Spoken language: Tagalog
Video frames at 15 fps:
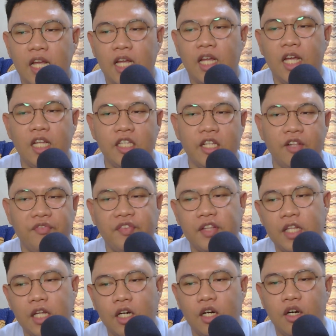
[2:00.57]
Eid al
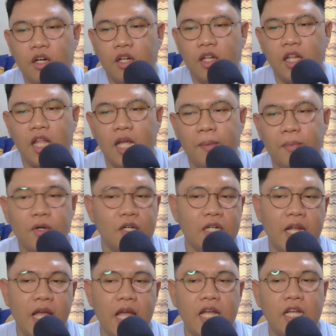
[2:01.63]
Fitr, Labor
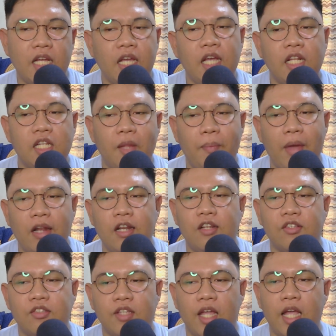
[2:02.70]
Day,
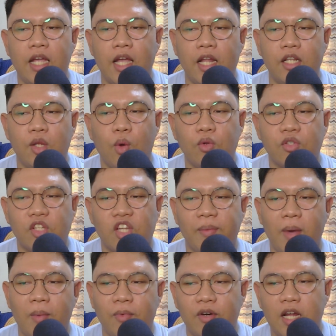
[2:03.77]
Independence Day, and those
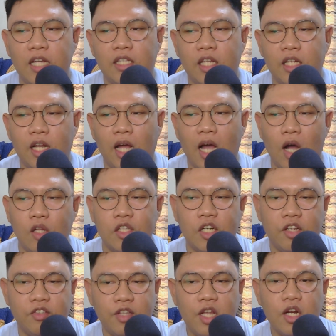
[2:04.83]
commemorating the
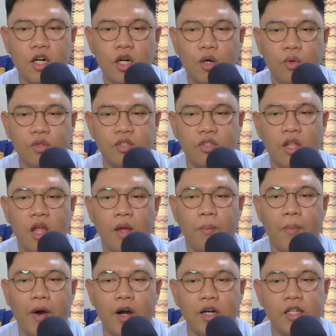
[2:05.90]
country's heroes,
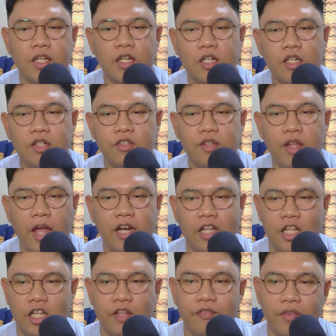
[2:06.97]
martyrs, and
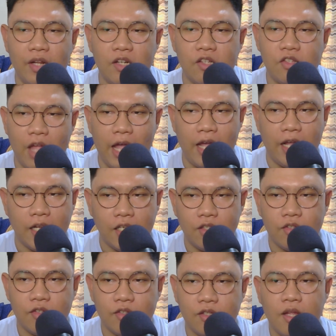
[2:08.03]
even
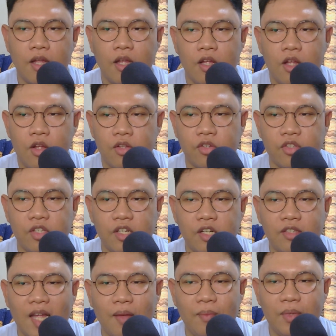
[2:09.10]
saints. So
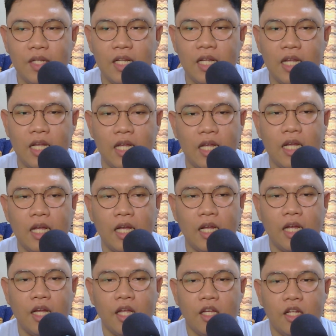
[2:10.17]
sinasabi ni
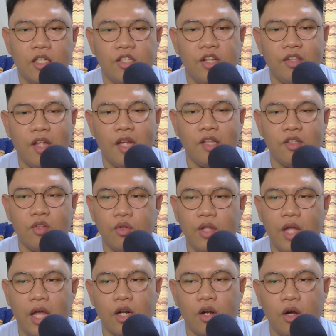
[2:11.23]
Chis
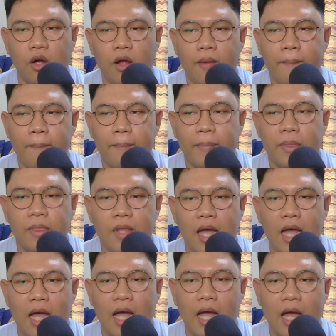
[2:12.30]
Escudero
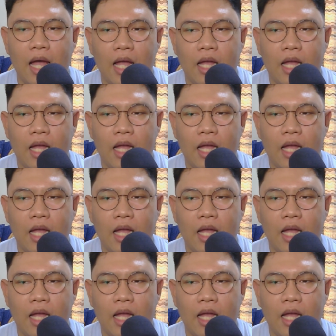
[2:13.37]
na